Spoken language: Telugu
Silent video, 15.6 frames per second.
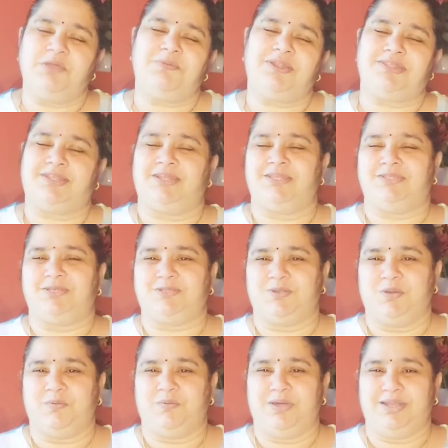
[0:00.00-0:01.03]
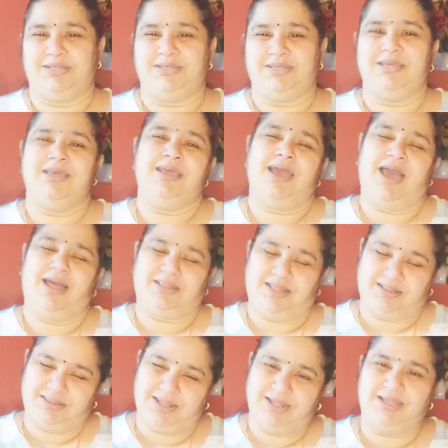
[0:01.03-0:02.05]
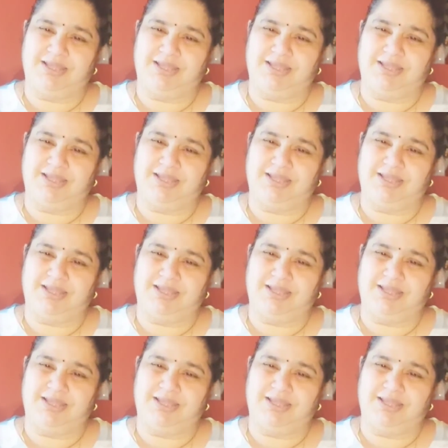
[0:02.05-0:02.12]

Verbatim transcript: ప్రసన్నం చేసుకోవాలి అది అందరికీ